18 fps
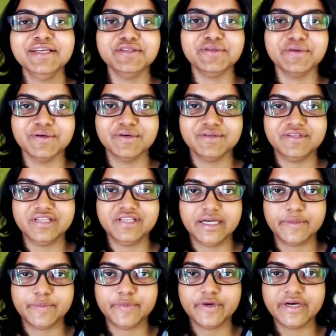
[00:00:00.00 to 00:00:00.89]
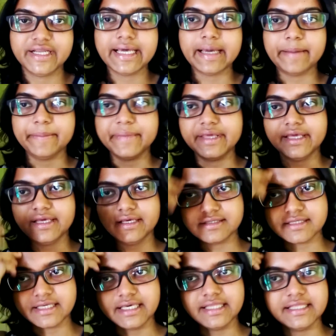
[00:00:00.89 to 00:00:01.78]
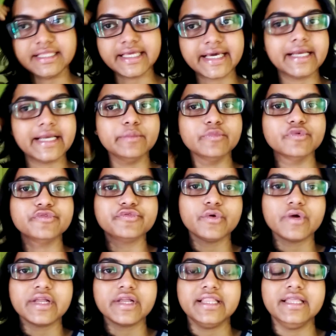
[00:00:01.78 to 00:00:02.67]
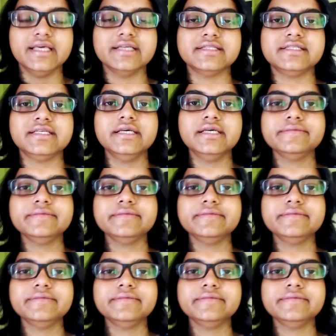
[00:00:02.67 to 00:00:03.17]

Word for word: তো তারপরে আমি স্কিন থেকে রিমুভ করে দিয়েছি